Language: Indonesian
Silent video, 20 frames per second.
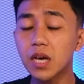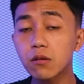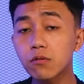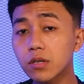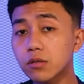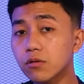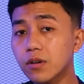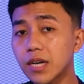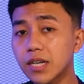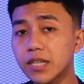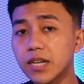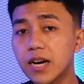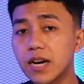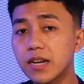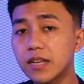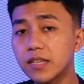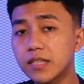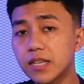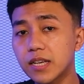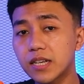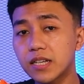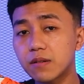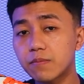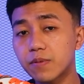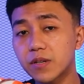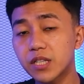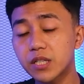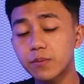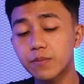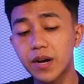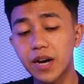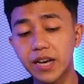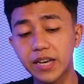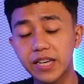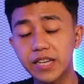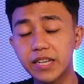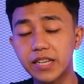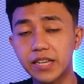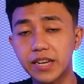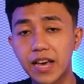yang gue suka dari seri prisma
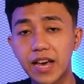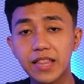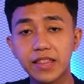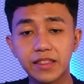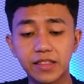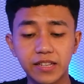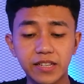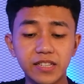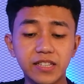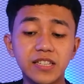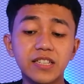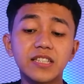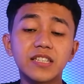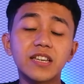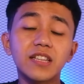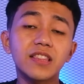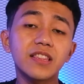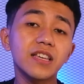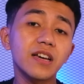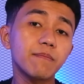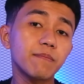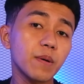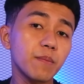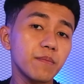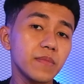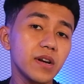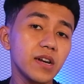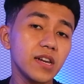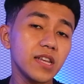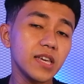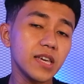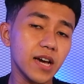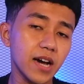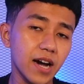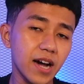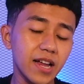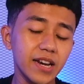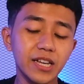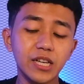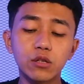ini nanti di setiap
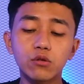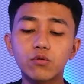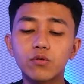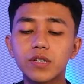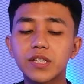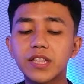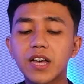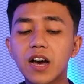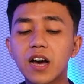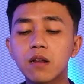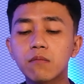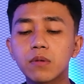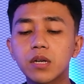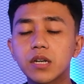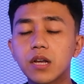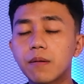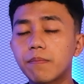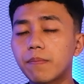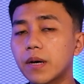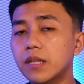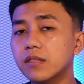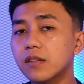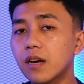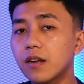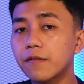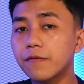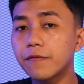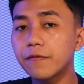pembelian itu kita akan mendapatkan